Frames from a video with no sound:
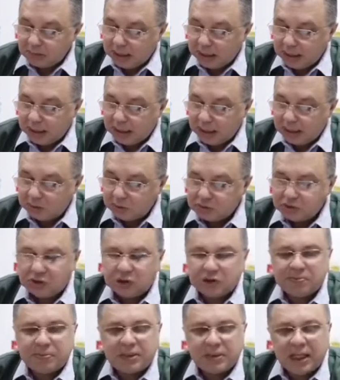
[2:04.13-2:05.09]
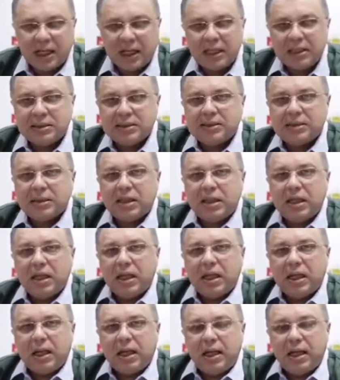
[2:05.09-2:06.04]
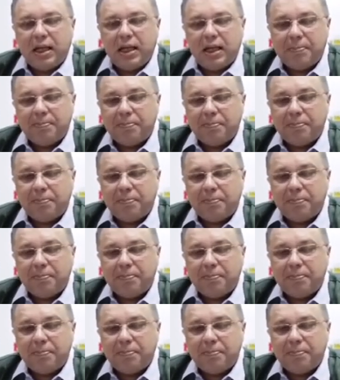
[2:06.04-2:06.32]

é, nos hospitais é,